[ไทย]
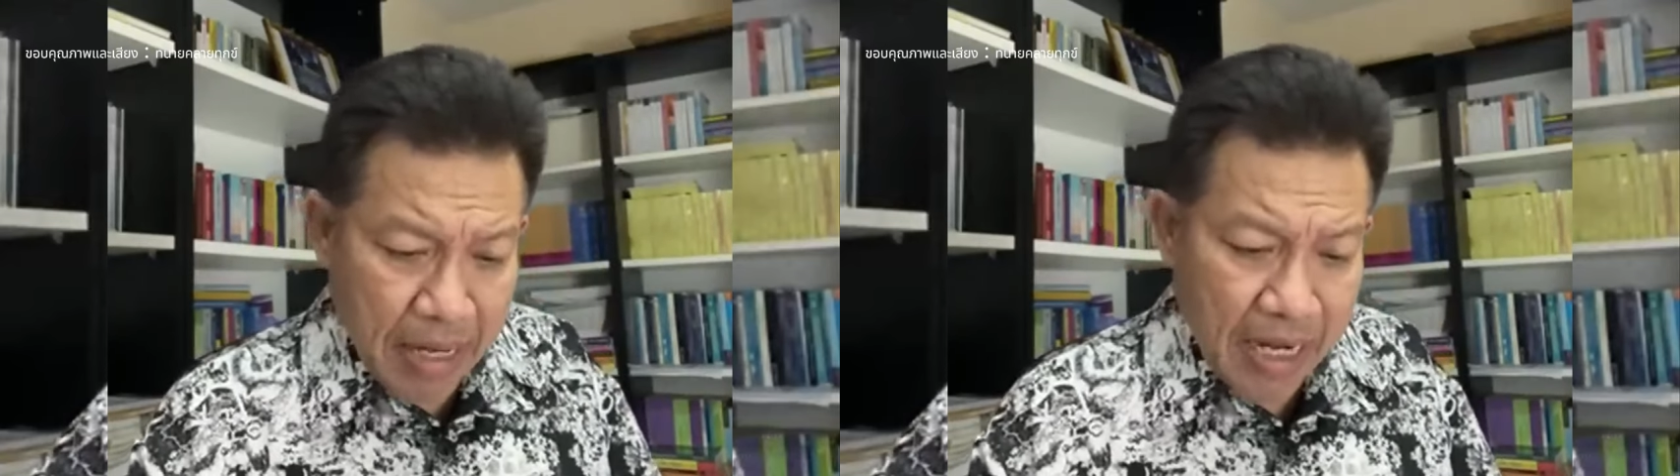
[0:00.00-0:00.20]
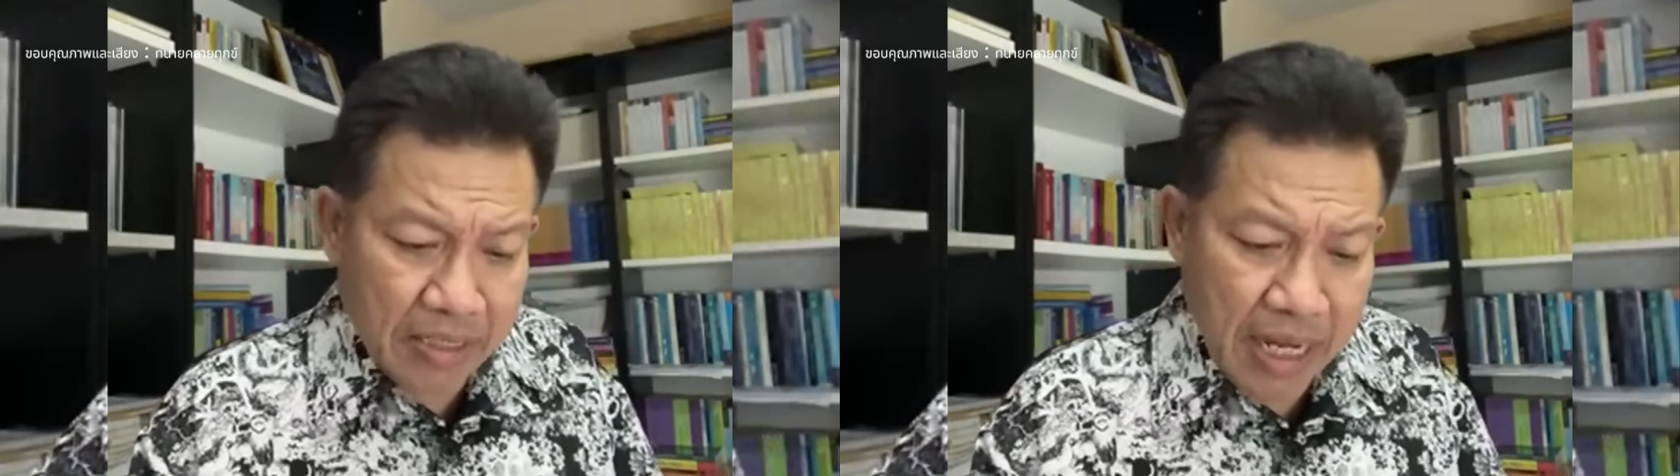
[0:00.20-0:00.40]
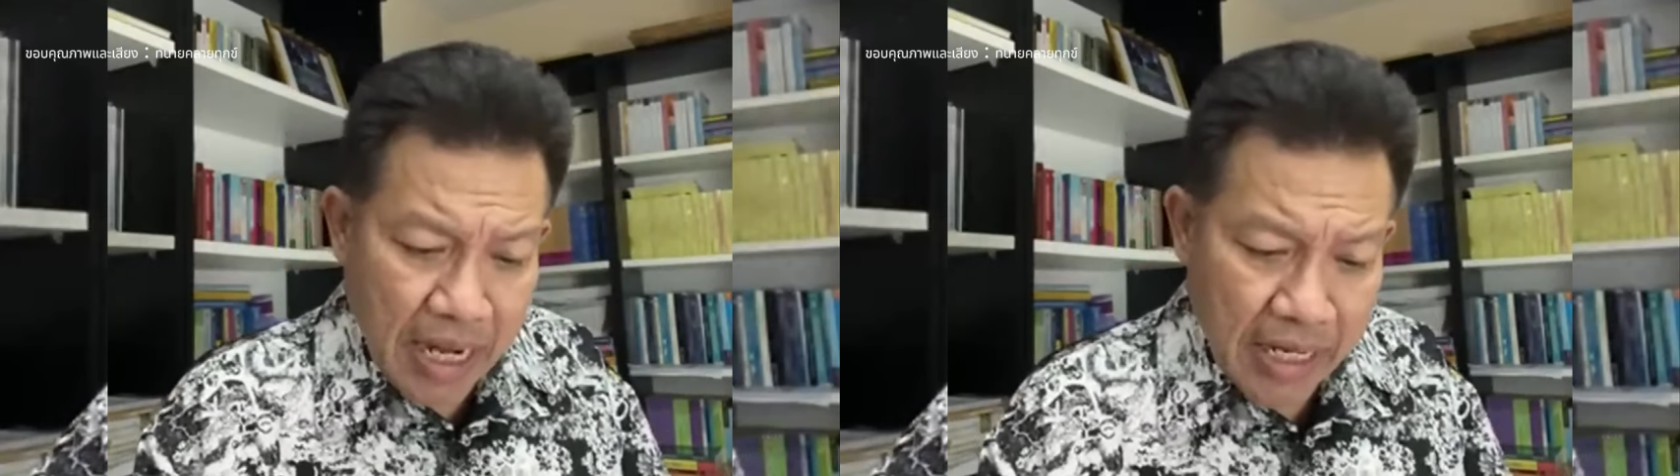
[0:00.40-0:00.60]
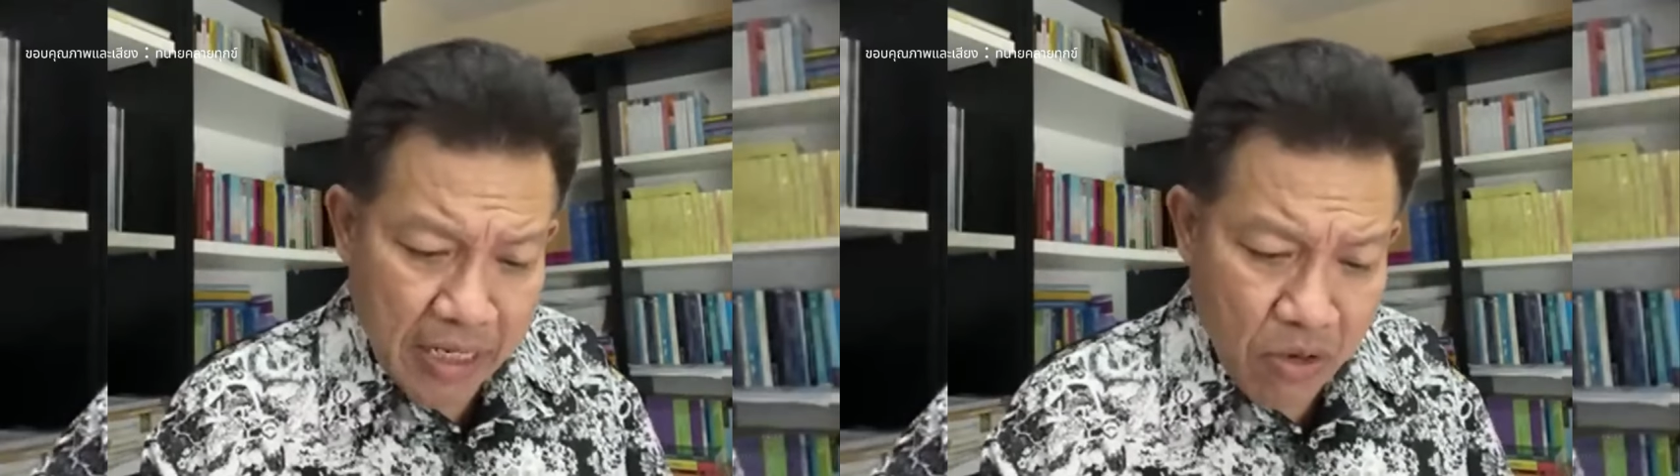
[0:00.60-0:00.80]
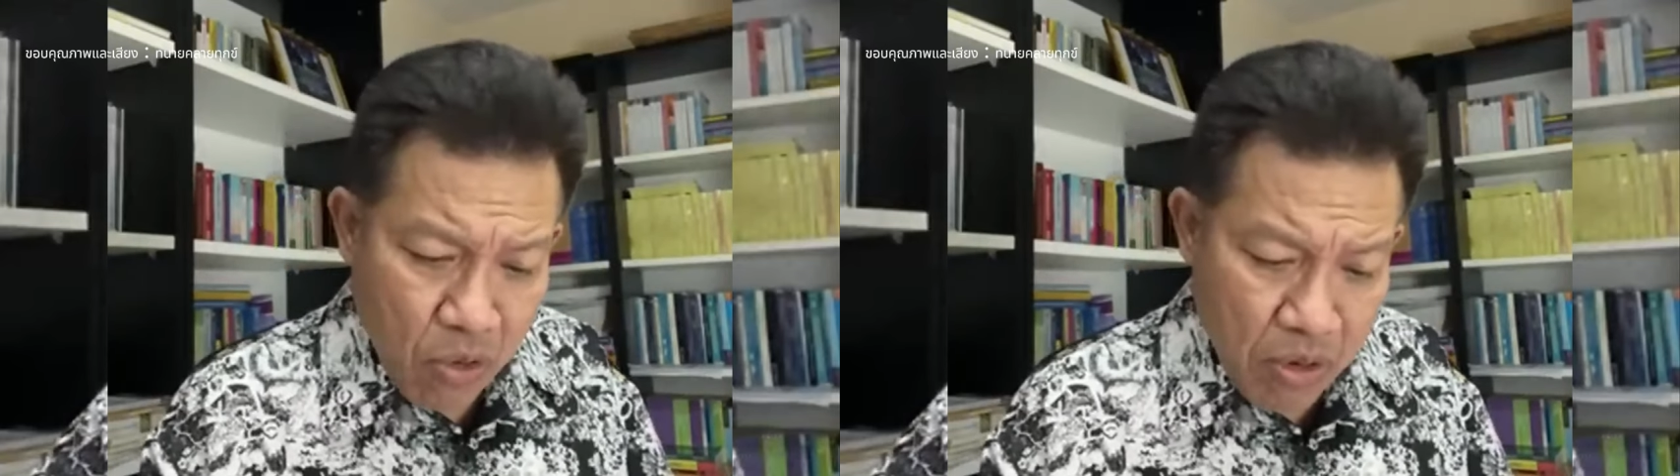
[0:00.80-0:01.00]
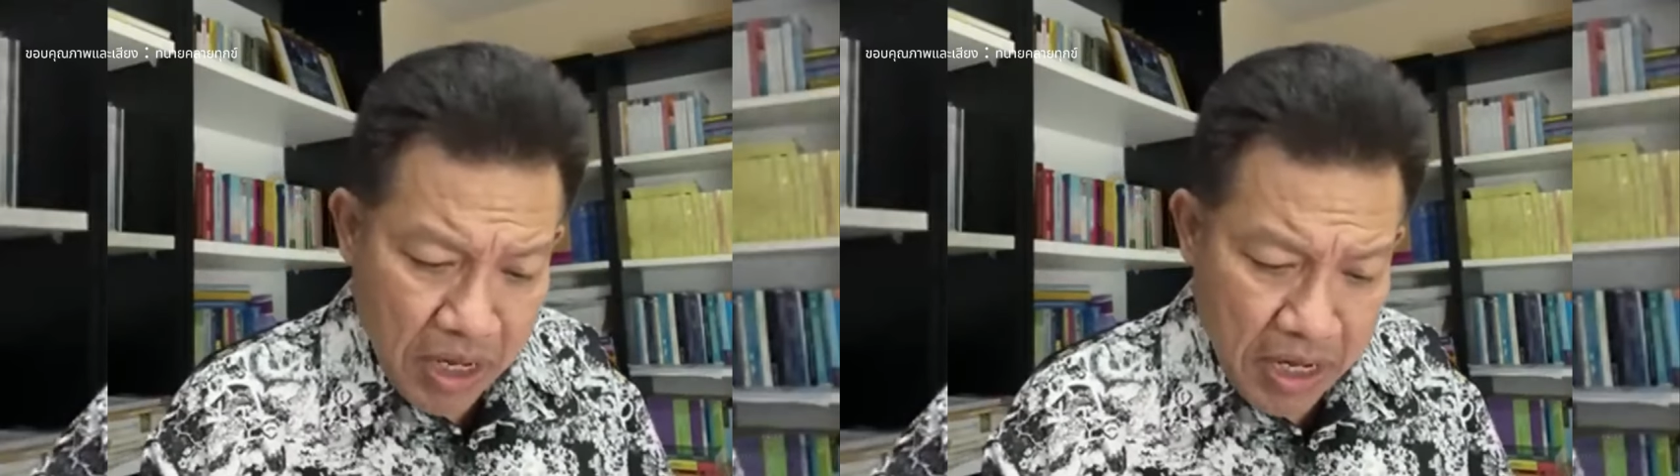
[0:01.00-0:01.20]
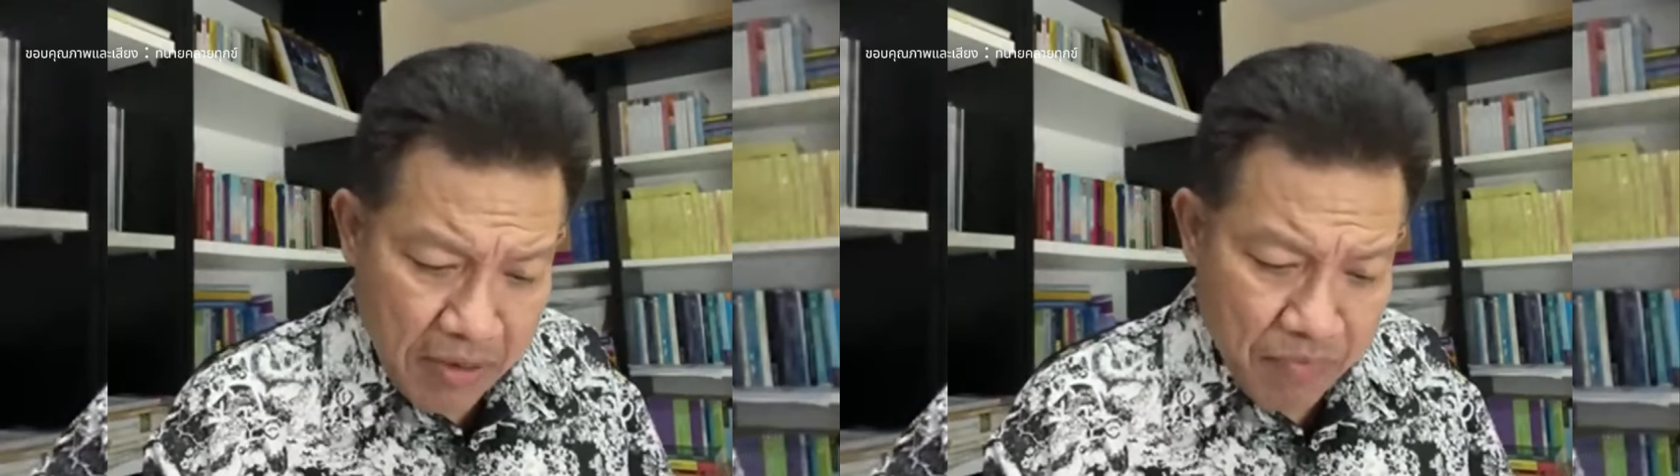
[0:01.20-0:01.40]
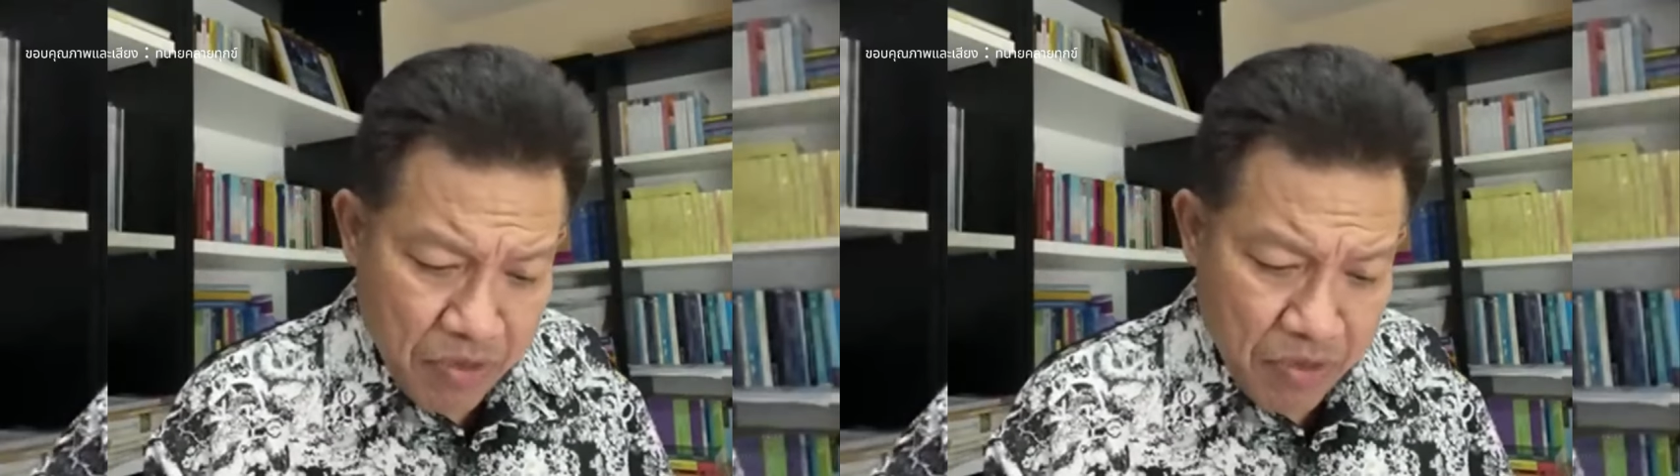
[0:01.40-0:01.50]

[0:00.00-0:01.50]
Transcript: หลังท้ายอุ๊งอิง